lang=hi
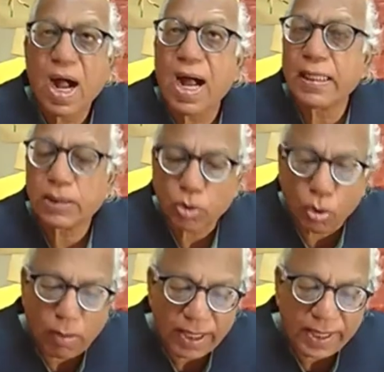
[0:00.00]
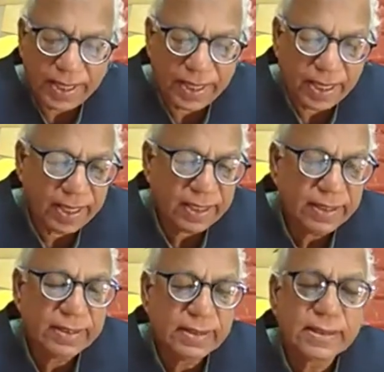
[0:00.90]
हाय तोबा नहीं है
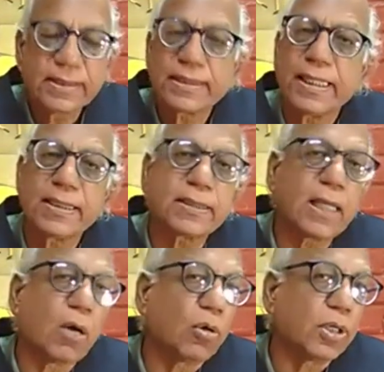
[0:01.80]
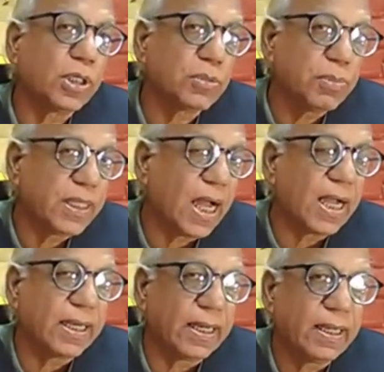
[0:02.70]
सहजता और
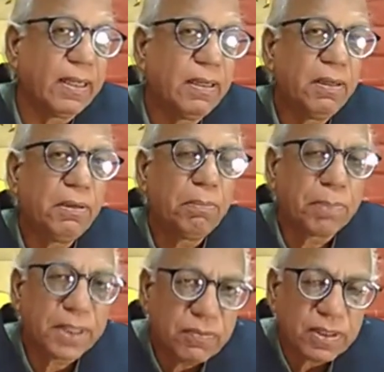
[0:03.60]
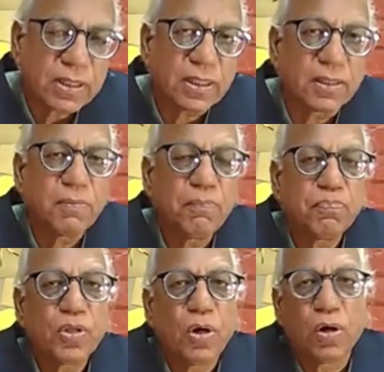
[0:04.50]
इतमान है परिवर्तन
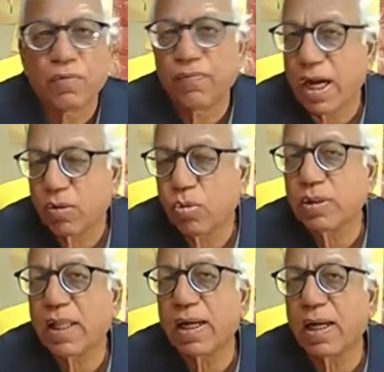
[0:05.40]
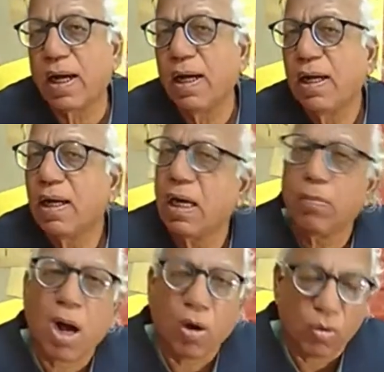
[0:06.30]
और व्याकुलता का
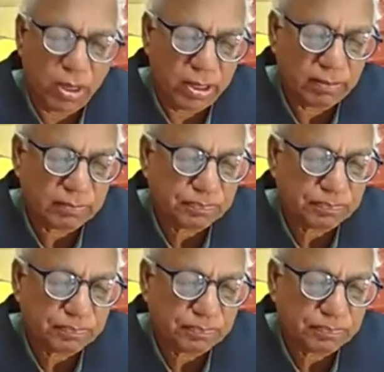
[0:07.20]
अभाव है